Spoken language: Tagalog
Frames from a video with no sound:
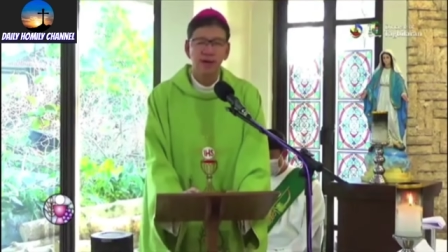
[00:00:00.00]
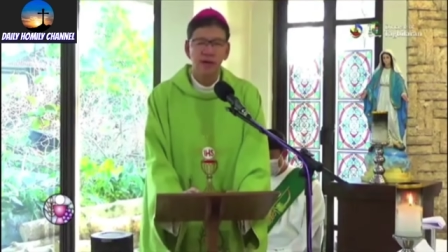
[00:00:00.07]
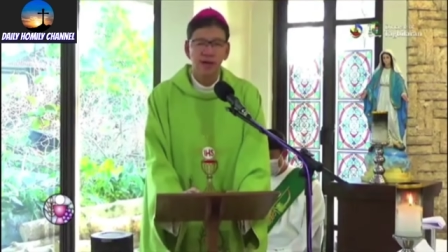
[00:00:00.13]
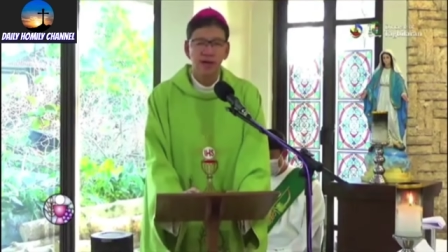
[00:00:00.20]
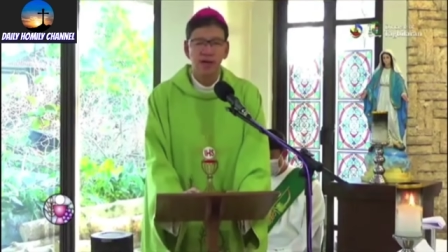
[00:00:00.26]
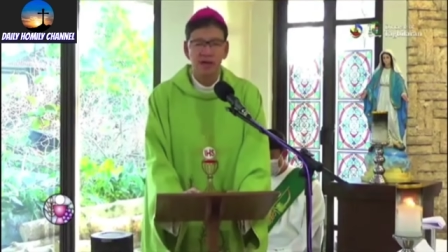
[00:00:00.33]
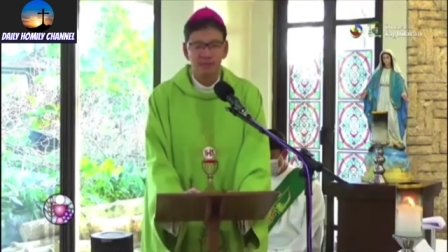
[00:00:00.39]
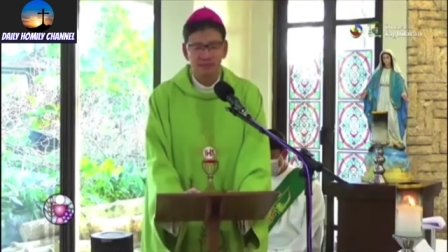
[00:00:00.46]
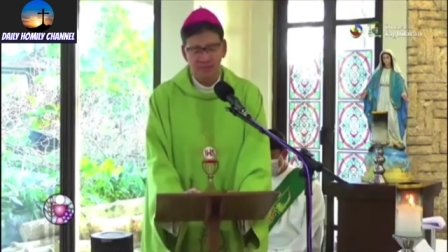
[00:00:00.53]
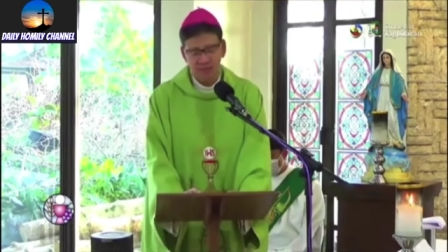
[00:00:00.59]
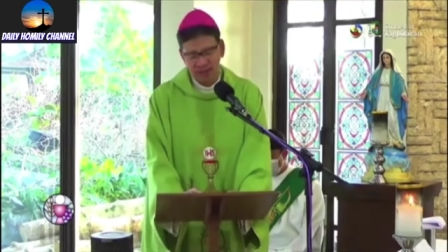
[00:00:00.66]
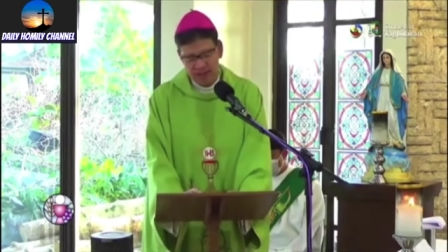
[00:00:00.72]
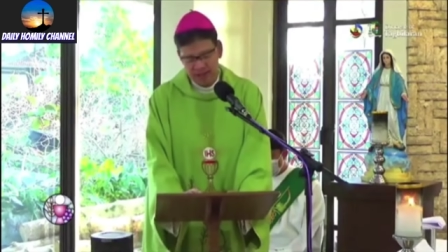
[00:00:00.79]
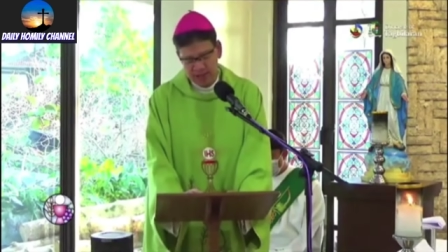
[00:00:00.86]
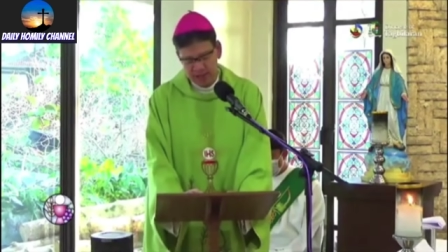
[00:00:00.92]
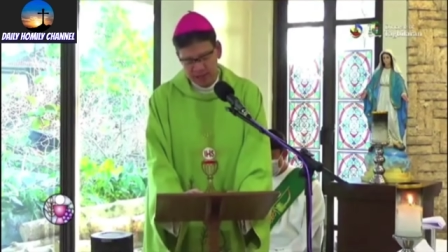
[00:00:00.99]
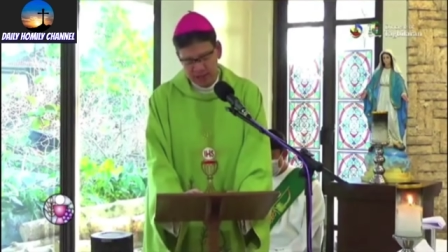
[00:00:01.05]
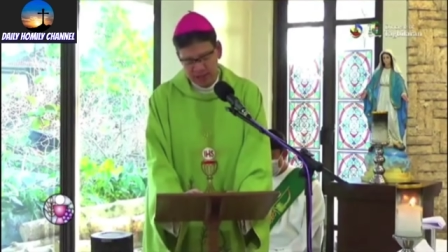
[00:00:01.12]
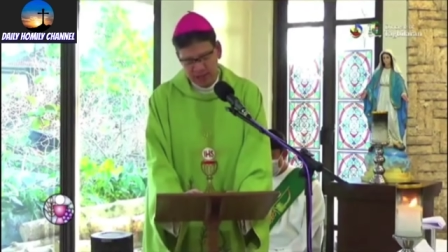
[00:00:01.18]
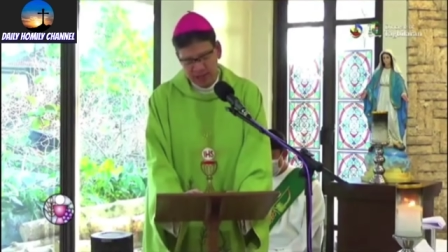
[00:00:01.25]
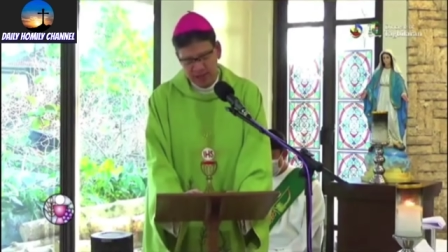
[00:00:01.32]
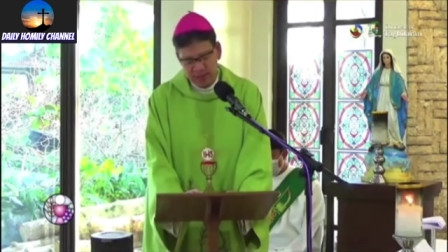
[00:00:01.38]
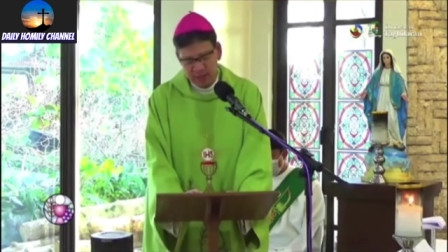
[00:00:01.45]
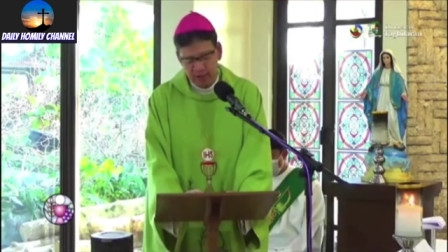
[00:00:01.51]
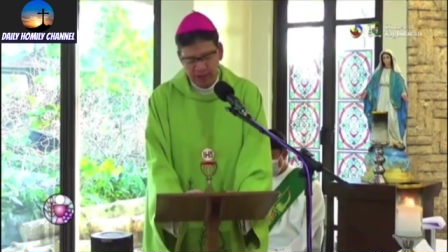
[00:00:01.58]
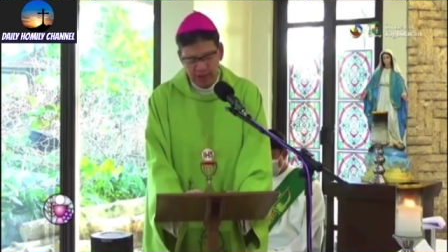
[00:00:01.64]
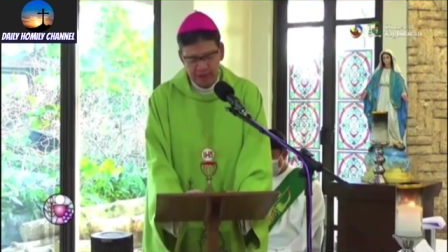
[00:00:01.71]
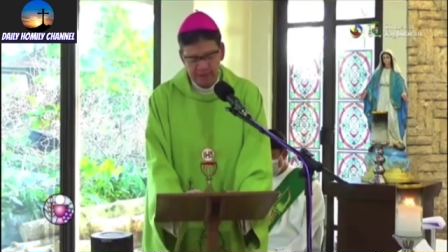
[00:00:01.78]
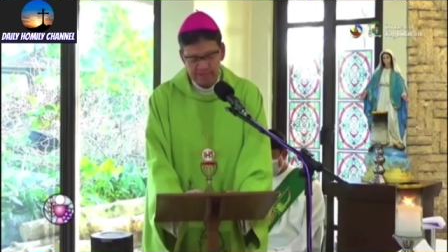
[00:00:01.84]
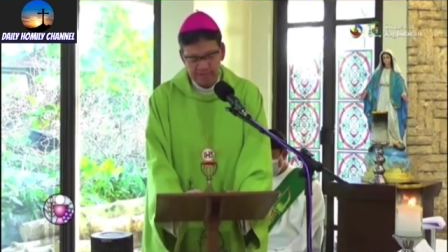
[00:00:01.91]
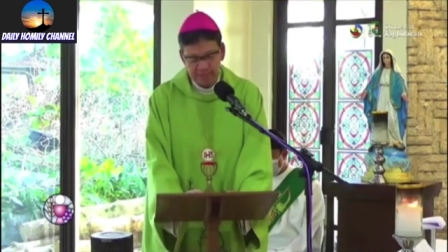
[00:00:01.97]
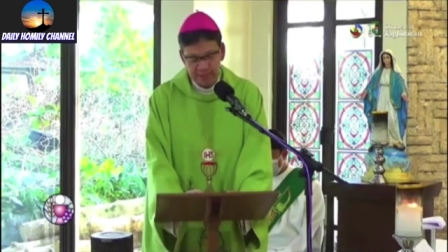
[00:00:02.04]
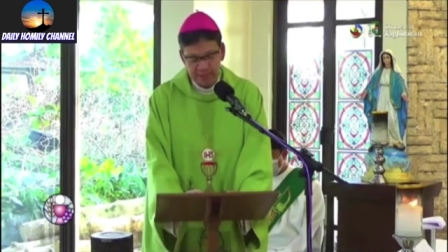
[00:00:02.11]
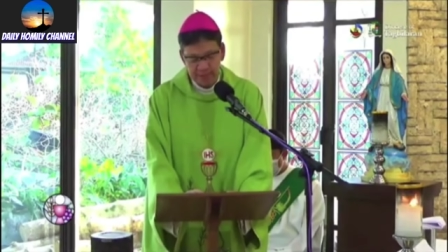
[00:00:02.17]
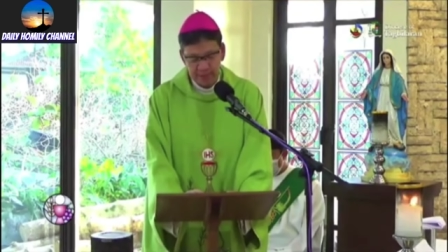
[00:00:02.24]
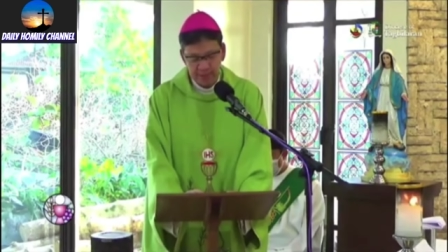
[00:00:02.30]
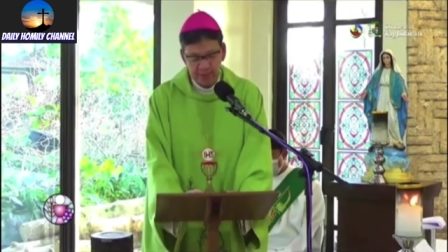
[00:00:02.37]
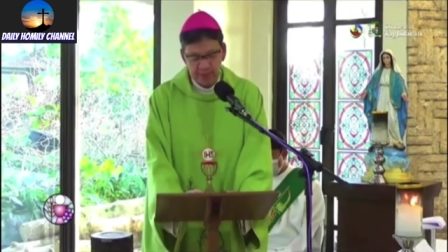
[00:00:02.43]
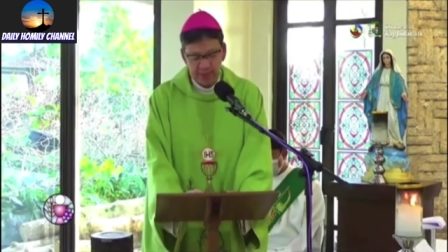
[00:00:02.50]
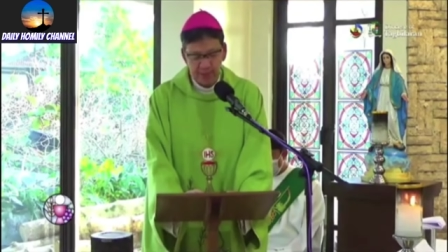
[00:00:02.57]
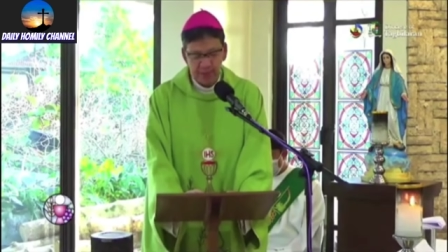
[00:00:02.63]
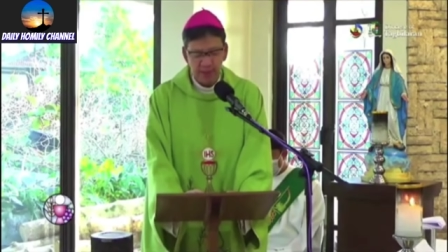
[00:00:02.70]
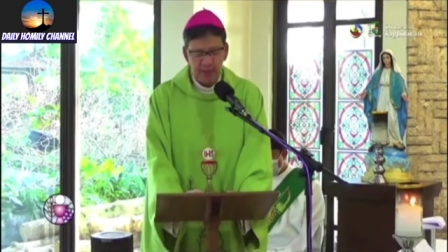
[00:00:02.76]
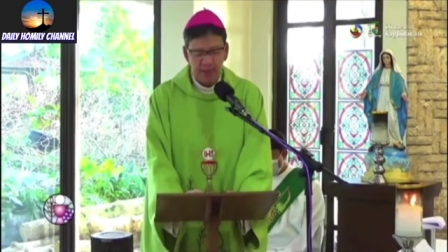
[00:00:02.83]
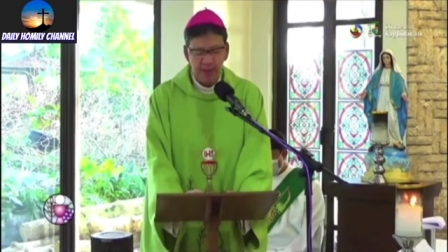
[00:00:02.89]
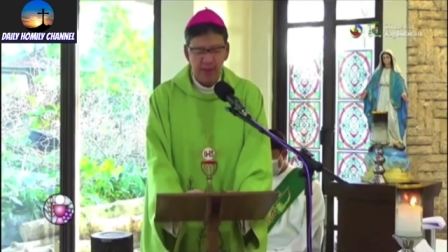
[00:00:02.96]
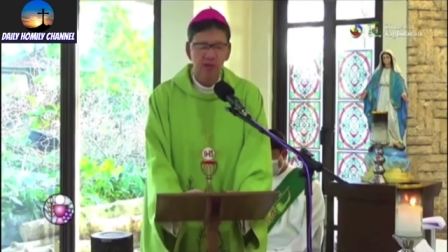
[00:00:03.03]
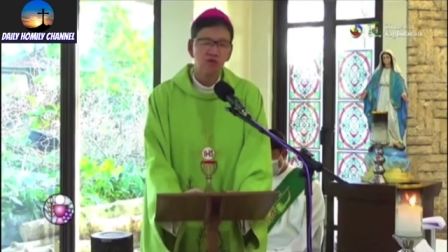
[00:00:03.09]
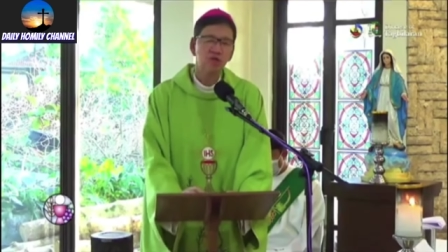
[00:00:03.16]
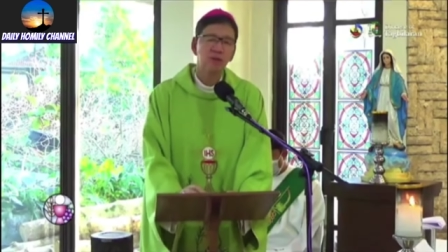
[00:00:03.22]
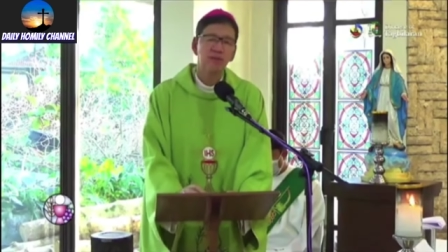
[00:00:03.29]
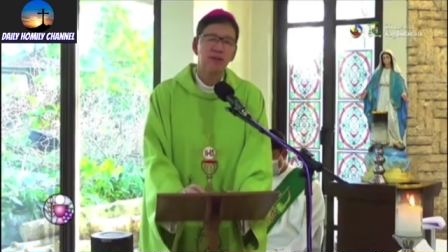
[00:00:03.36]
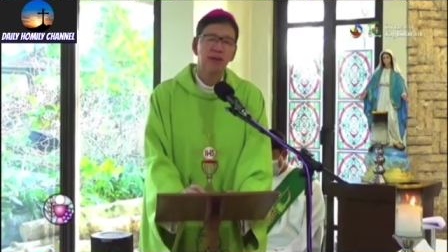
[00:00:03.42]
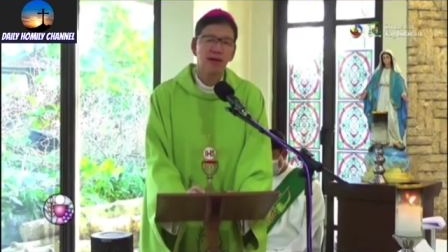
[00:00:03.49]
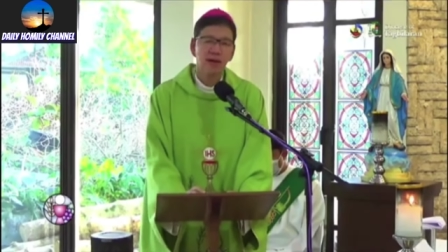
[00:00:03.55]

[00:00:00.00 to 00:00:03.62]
nga kahimtang sa kinabuhi. Karong simanaha